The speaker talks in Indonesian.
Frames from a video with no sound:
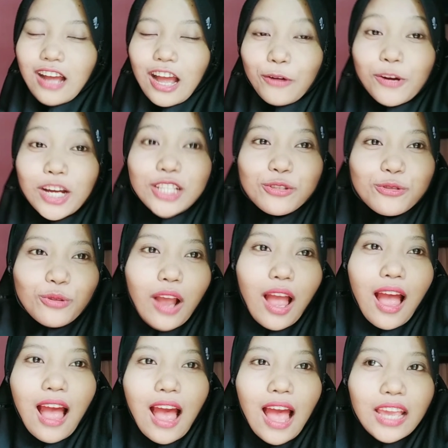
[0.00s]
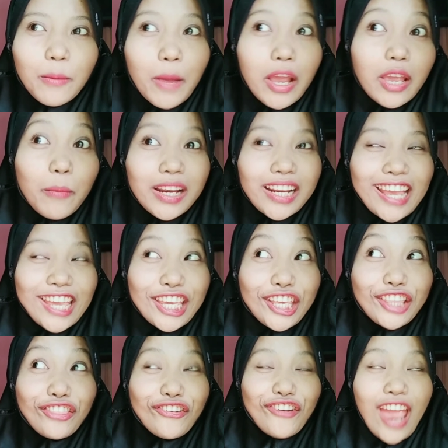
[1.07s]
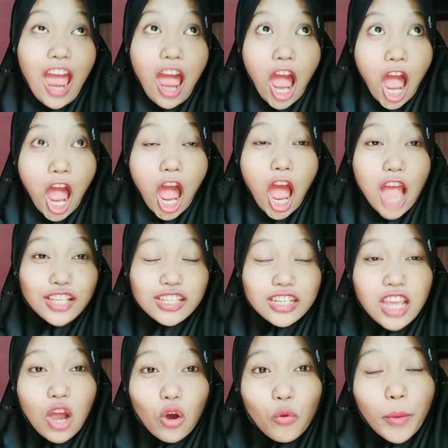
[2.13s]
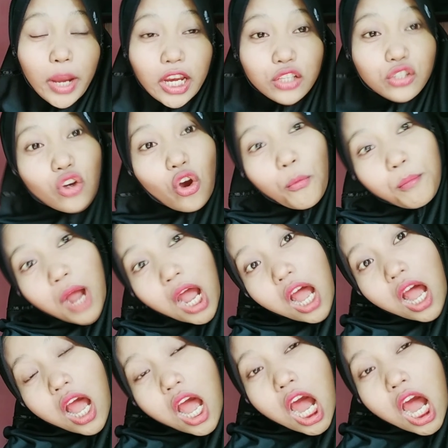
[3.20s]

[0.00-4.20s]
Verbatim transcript: Aku kan suka ayam-ayaman kayak gitu ya Jadi aku pengen coba